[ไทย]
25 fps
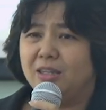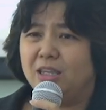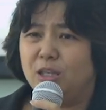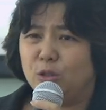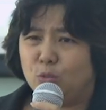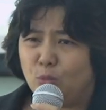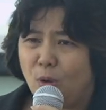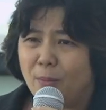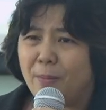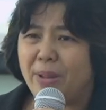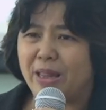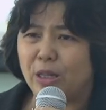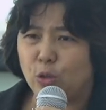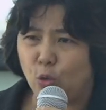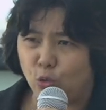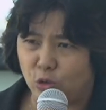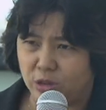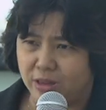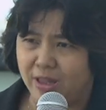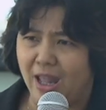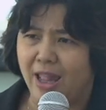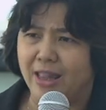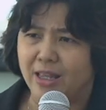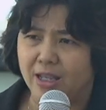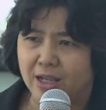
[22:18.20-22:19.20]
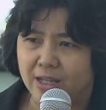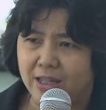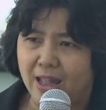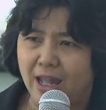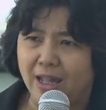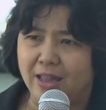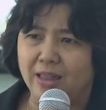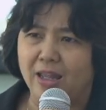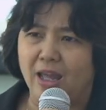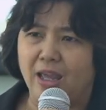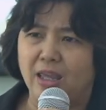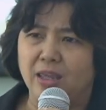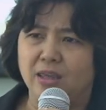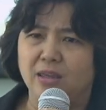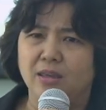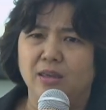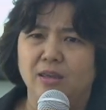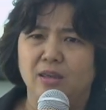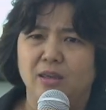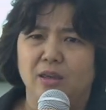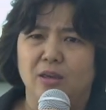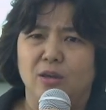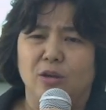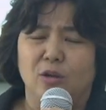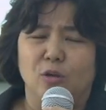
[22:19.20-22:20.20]
คิดว่ามันกดดันขนาดไหน
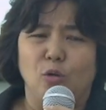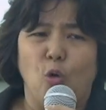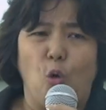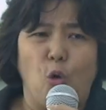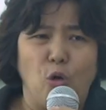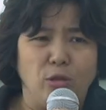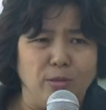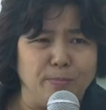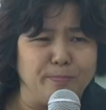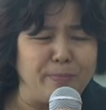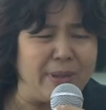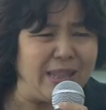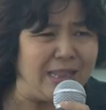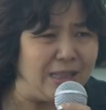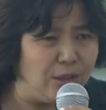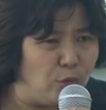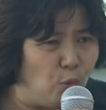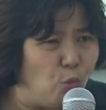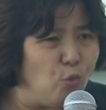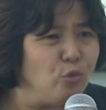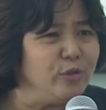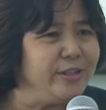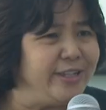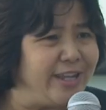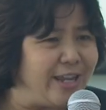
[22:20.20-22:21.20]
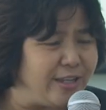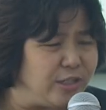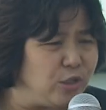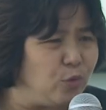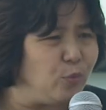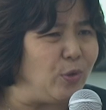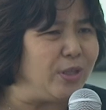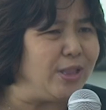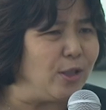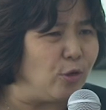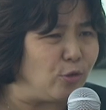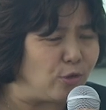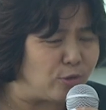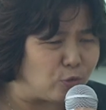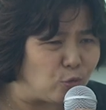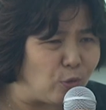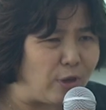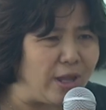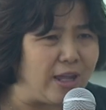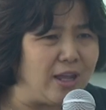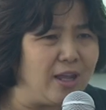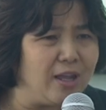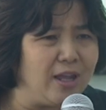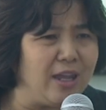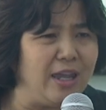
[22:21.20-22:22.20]
คนเป็นลูกเสียชีวิตแล้วตั
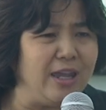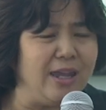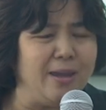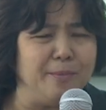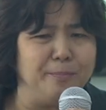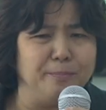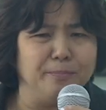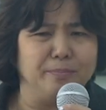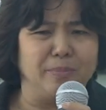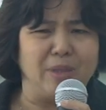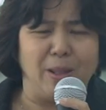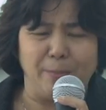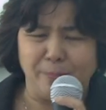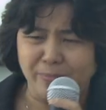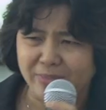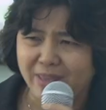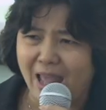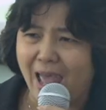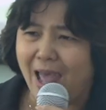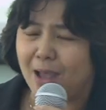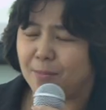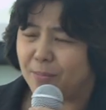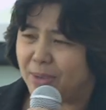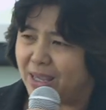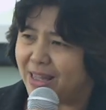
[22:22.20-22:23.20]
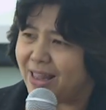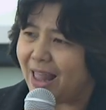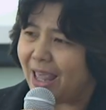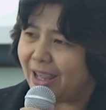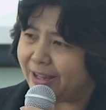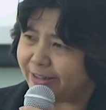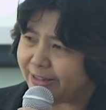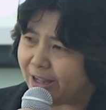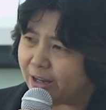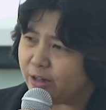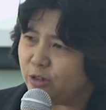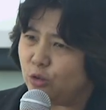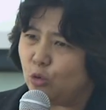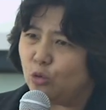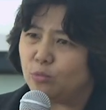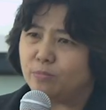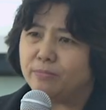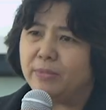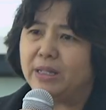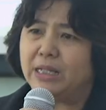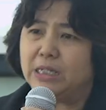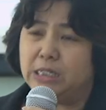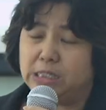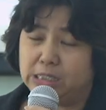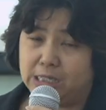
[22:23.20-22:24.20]
วเองน้ำตาไม่ไหลสักหยด
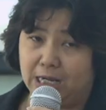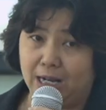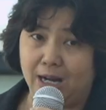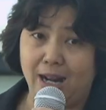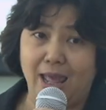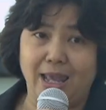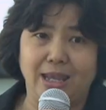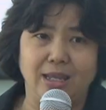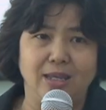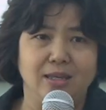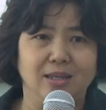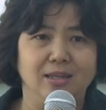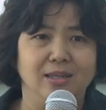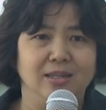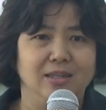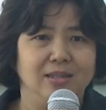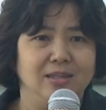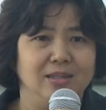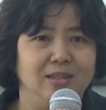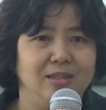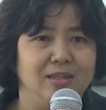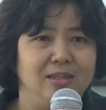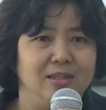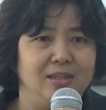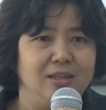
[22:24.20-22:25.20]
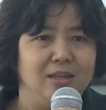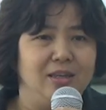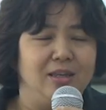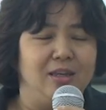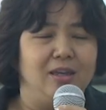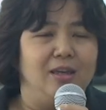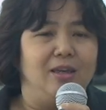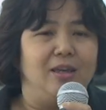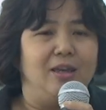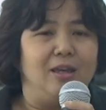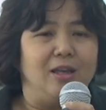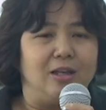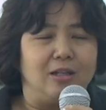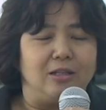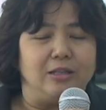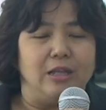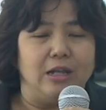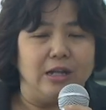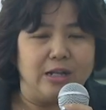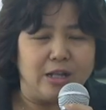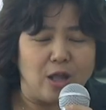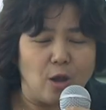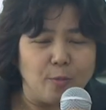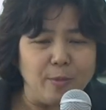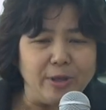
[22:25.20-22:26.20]
มันคืออะไร
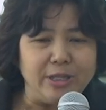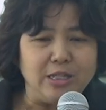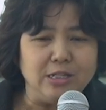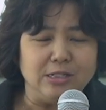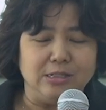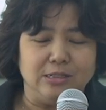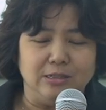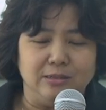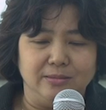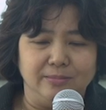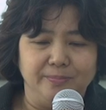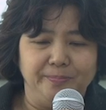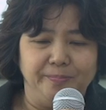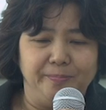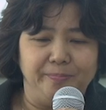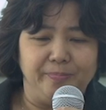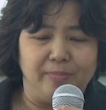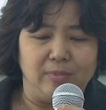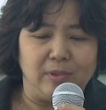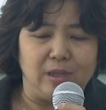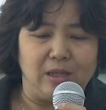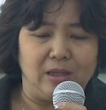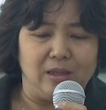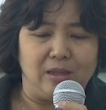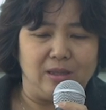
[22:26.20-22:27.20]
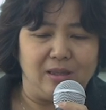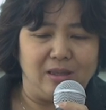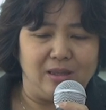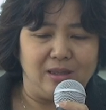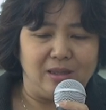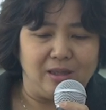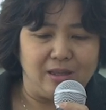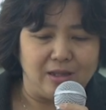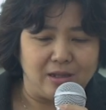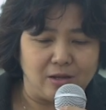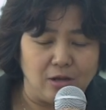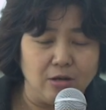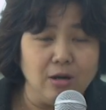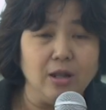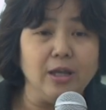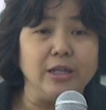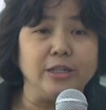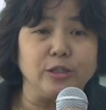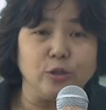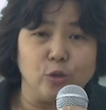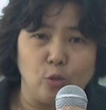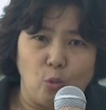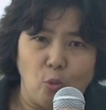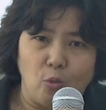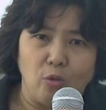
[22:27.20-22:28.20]
เดินเข้าไปถึงก็เลย
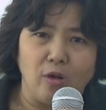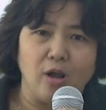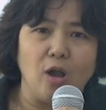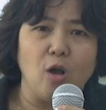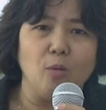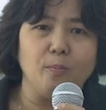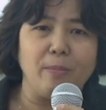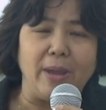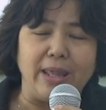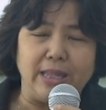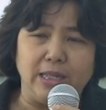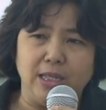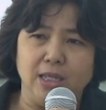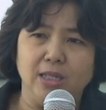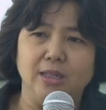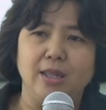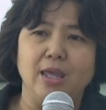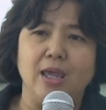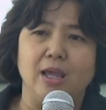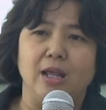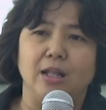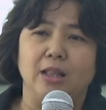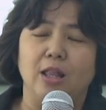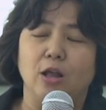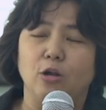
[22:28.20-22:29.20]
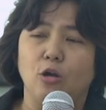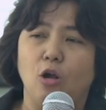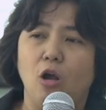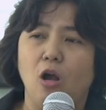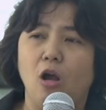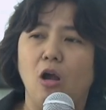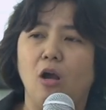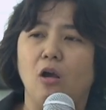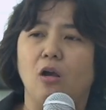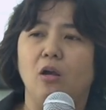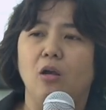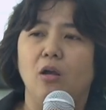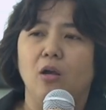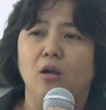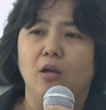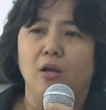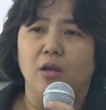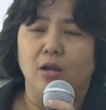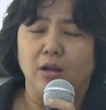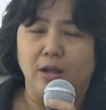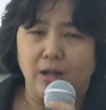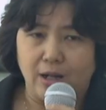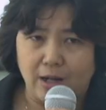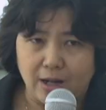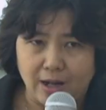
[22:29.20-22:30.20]
ตรงเข้าไปที่เด็กแล้วก็
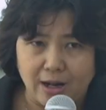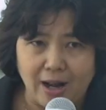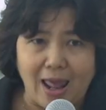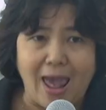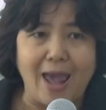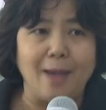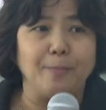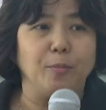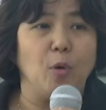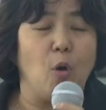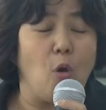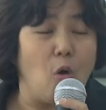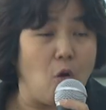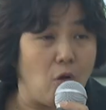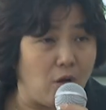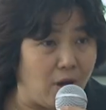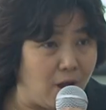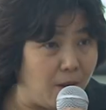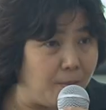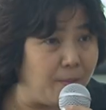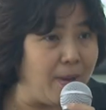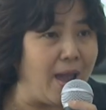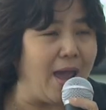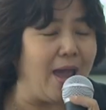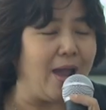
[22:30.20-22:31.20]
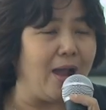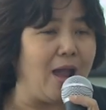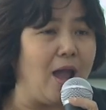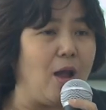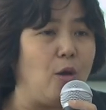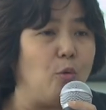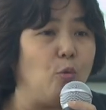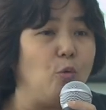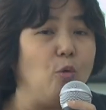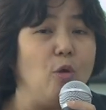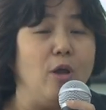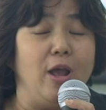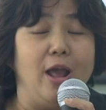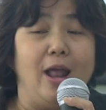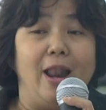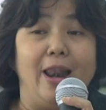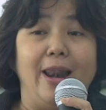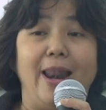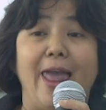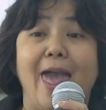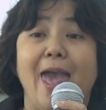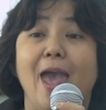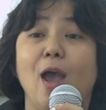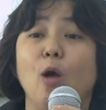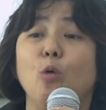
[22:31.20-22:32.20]
กราบขอขมาเขา
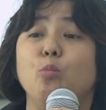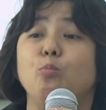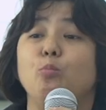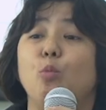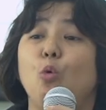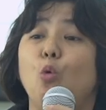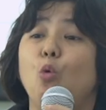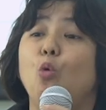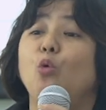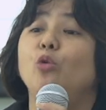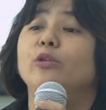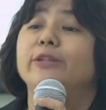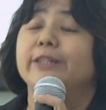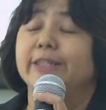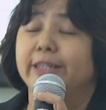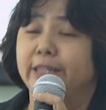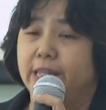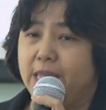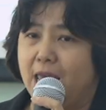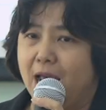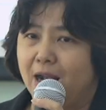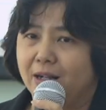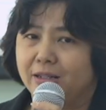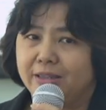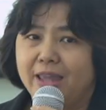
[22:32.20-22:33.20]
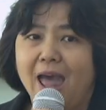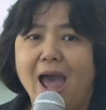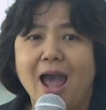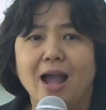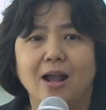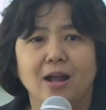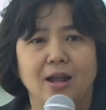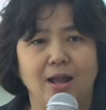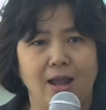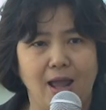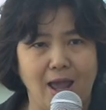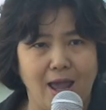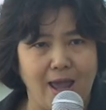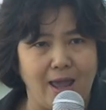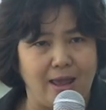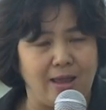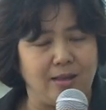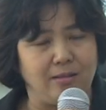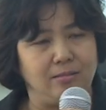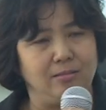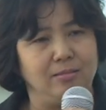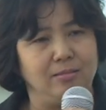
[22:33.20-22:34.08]
แล้วพูดเสียงดังค่ะ